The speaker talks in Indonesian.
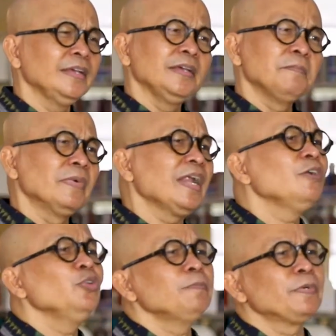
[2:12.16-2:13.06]
Melalui
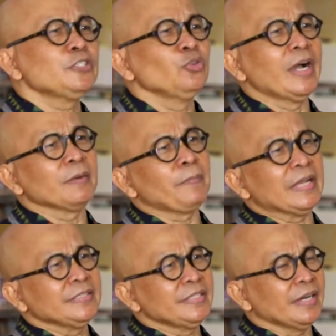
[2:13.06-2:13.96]
perjuangan
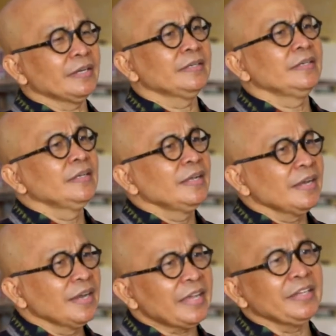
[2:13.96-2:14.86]
panjang,
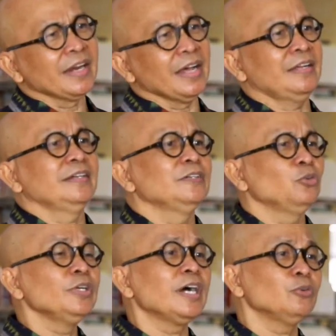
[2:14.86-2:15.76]
lahirlah
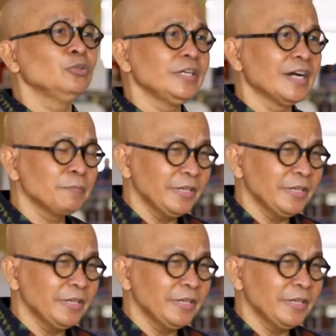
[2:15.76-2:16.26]
Undang-Undang Bidang